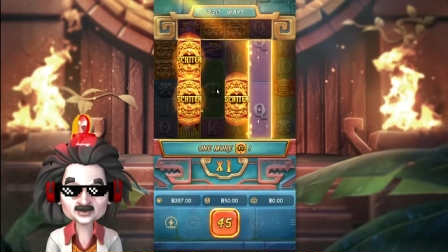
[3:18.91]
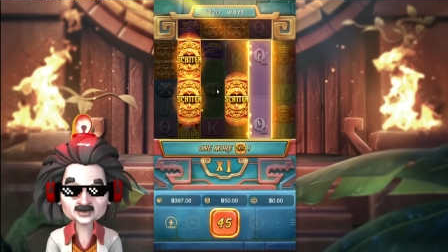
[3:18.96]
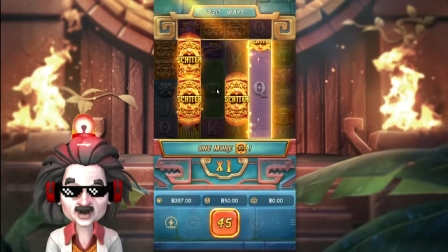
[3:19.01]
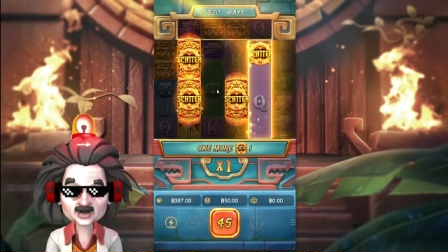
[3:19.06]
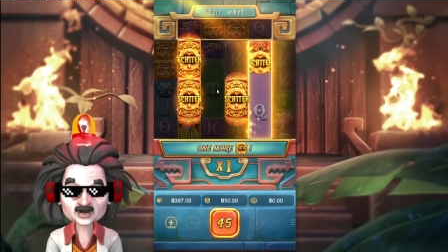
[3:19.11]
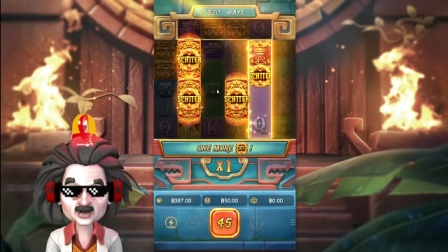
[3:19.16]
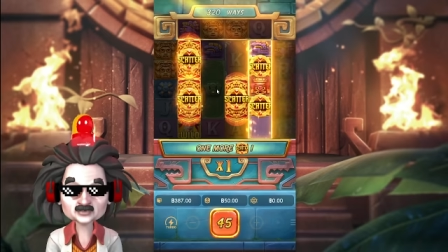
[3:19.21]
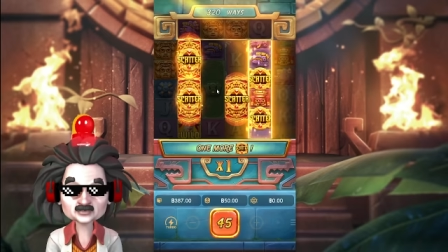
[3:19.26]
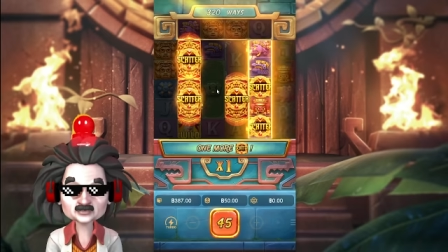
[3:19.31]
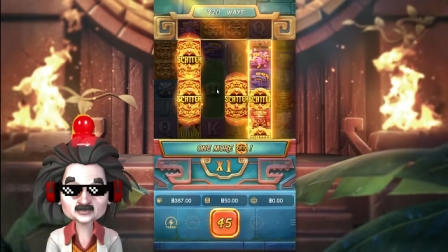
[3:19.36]
นะ
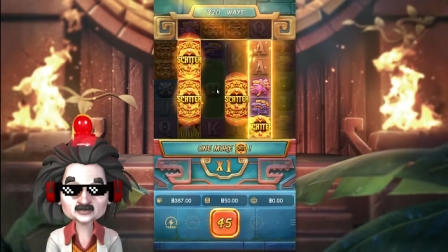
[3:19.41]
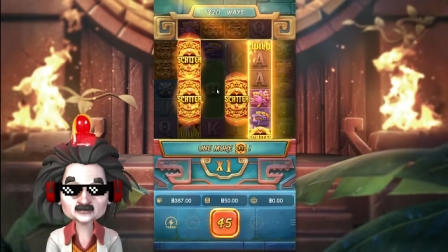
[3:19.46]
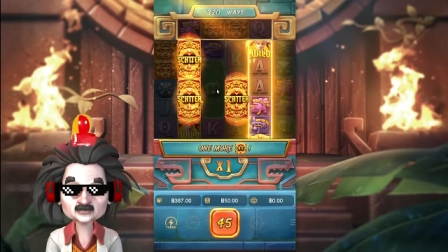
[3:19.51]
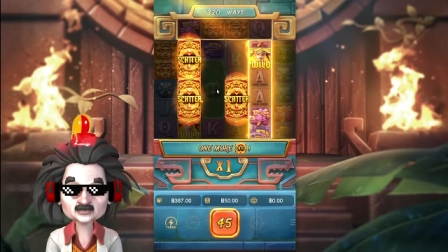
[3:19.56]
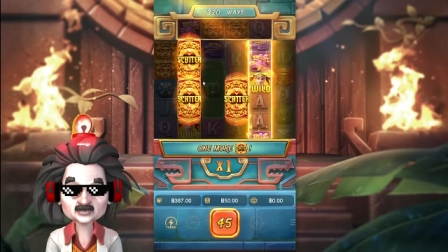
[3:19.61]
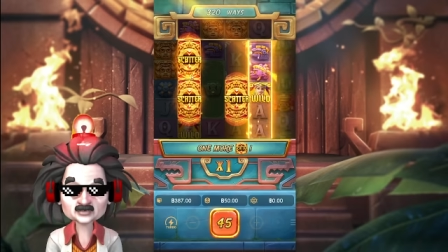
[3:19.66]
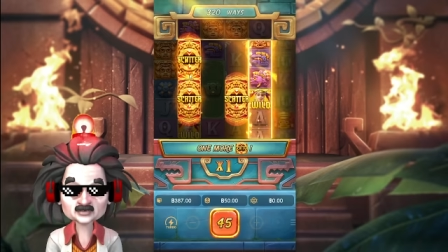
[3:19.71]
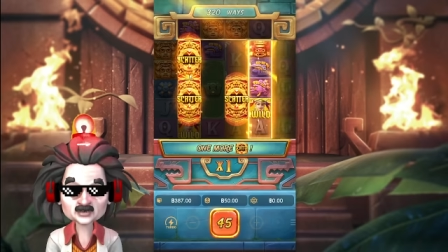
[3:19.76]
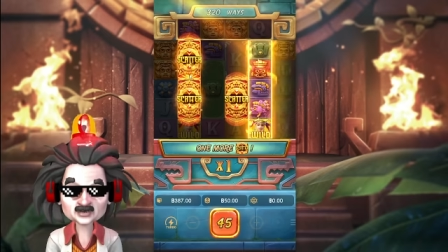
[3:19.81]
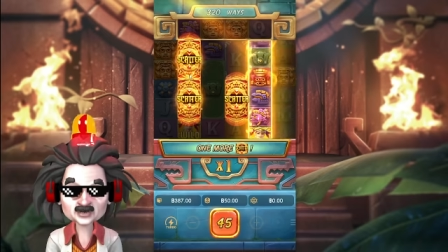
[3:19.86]

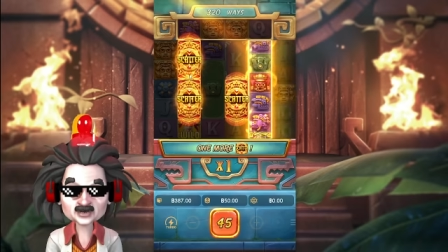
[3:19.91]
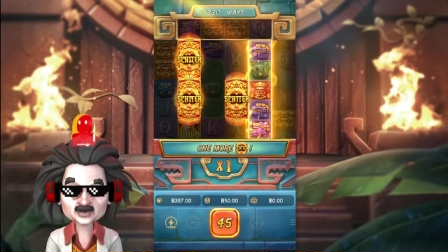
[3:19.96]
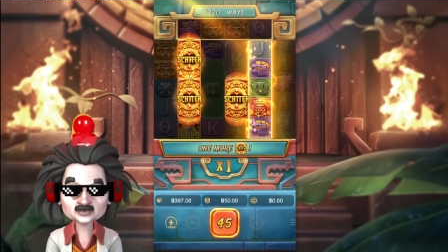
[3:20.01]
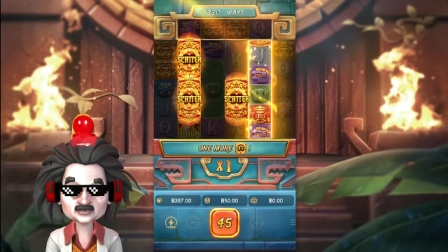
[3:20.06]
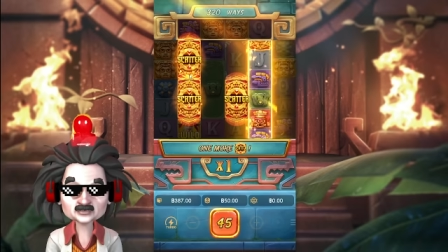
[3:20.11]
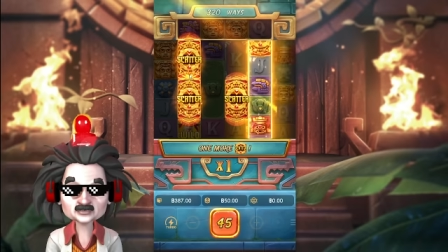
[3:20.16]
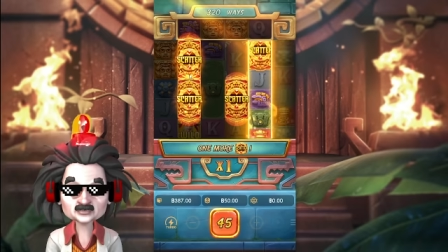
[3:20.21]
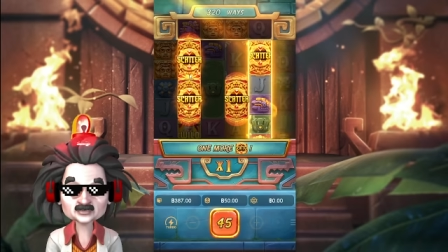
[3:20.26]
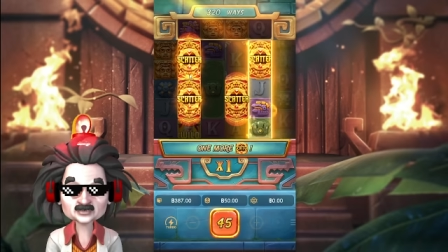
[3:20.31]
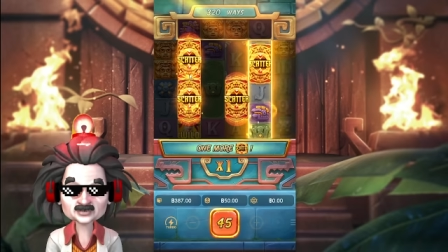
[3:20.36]
อุ้ย
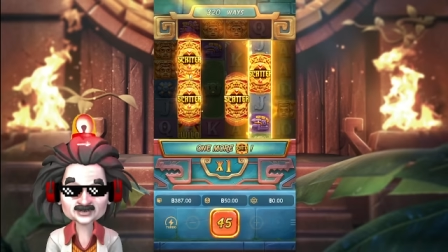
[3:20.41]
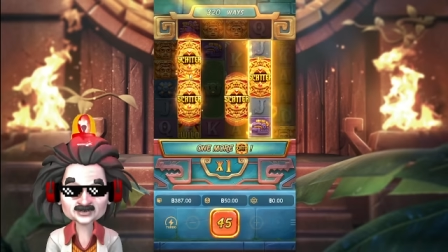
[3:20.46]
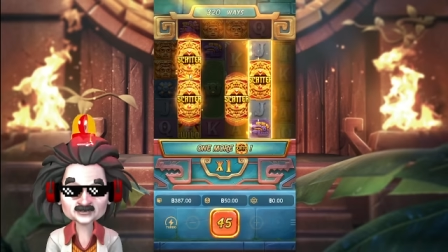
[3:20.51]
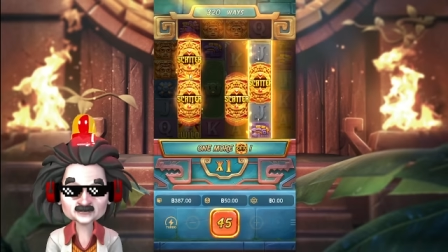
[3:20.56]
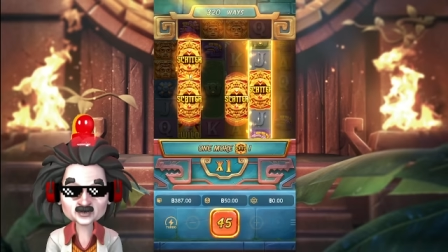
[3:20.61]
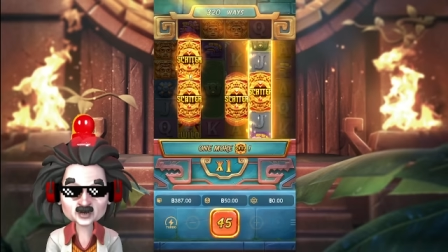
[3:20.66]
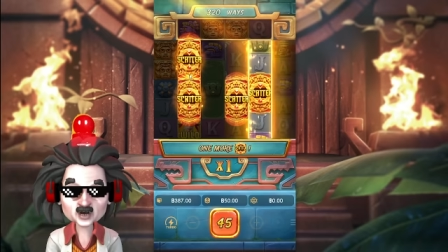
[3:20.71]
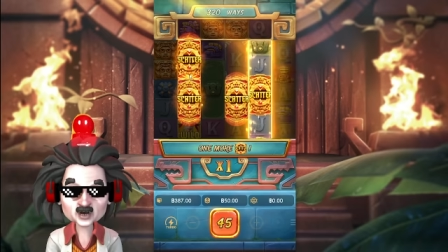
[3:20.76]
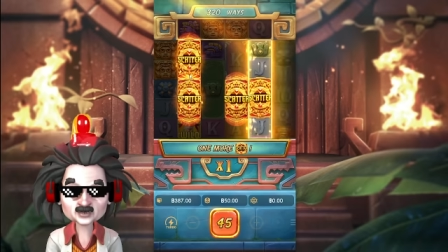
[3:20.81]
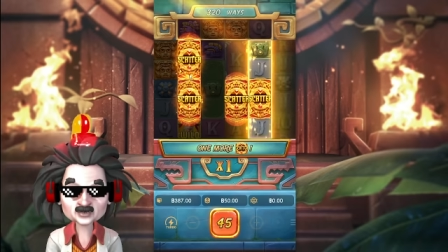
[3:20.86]
ฟรีเกม
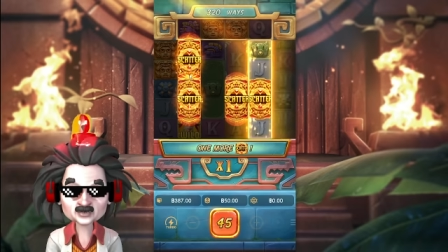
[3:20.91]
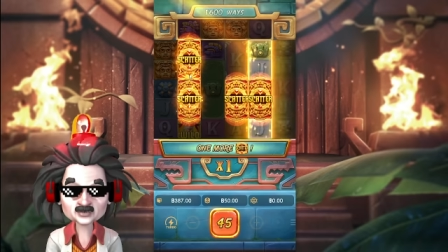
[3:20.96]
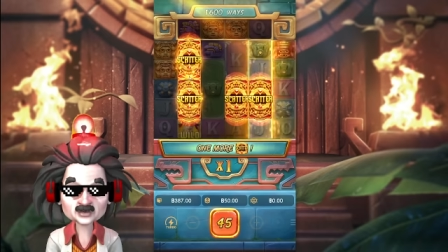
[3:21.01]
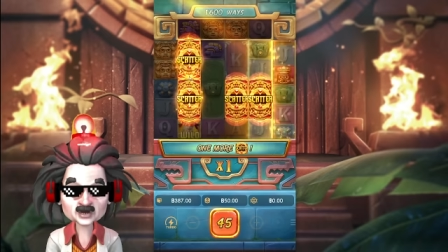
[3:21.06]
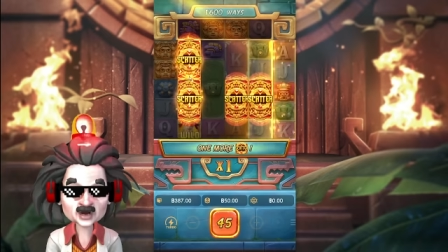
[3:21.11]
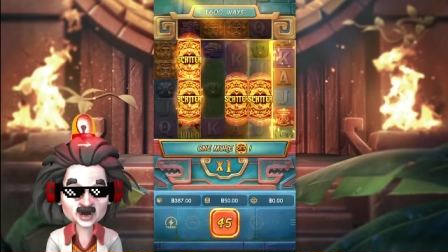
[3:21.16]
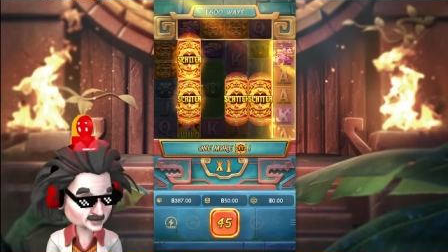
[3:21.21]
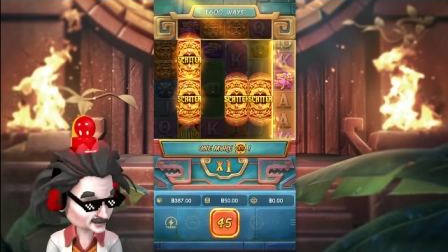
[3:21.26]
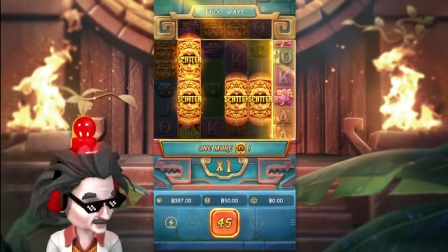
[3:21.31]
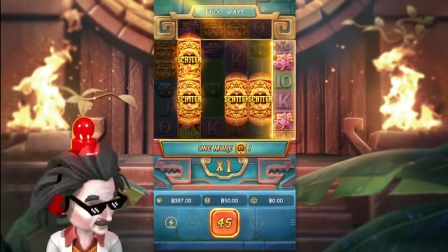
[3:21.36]
ลง
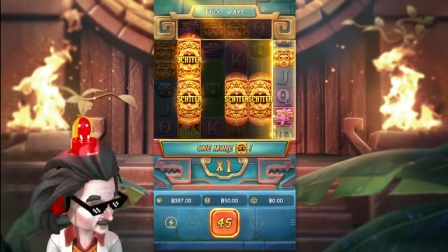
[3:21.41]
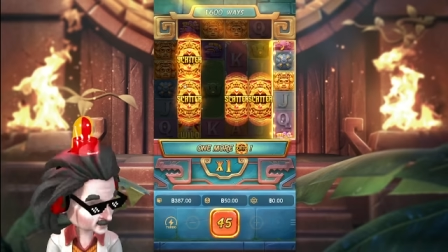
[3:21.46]
อุ้ย